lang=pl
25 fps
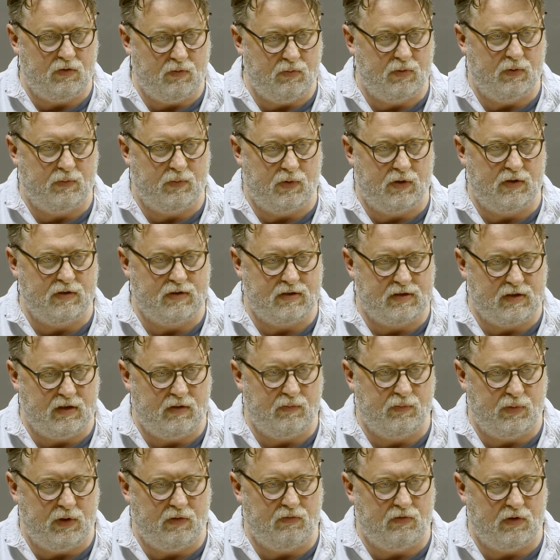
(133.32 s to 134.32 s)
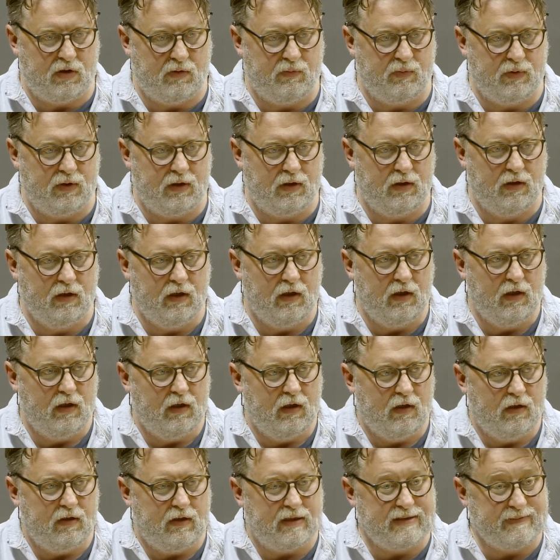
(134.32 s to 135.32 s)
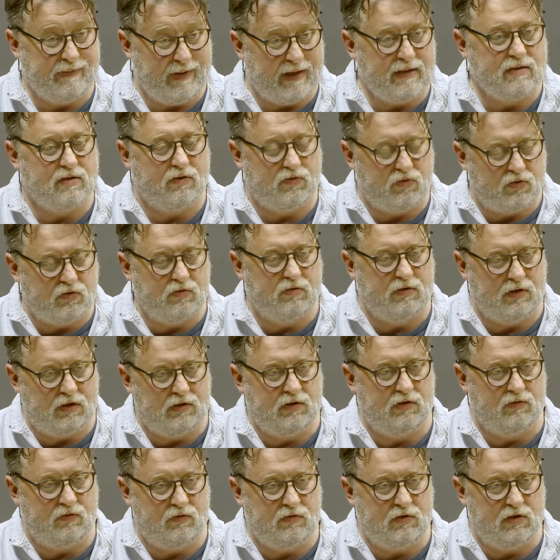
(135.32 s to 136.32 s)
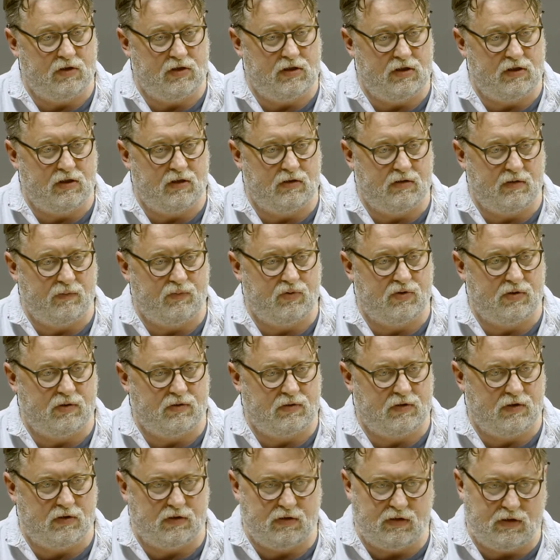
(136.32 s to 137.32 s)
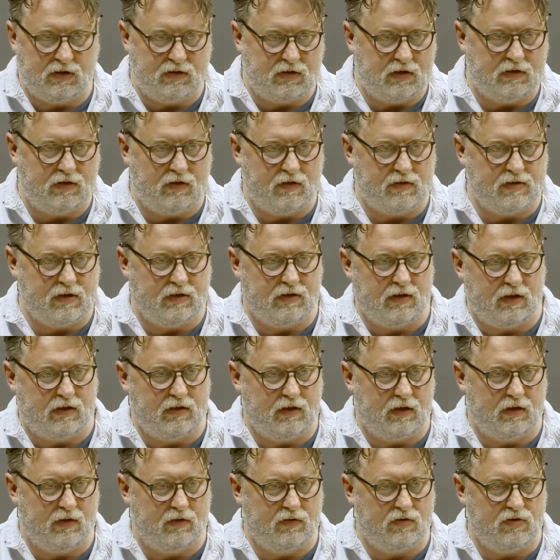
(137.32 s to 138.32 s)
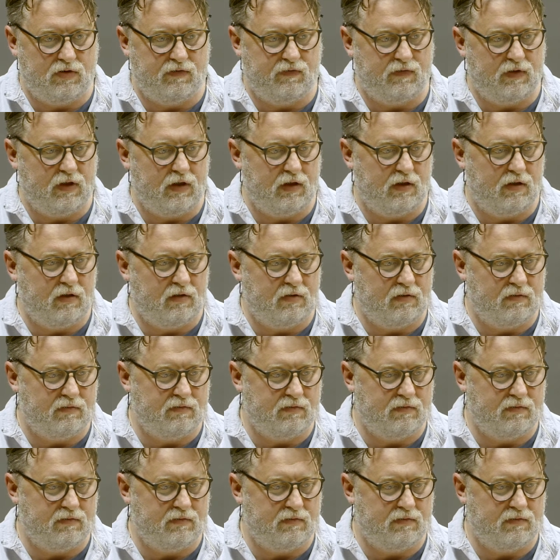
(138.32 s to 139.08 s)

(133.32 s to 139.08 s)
i po Polsce, i po Europie, jest bardzo trudne do uniesienia. To, to ten, ten, rodzaj takiego dziwnego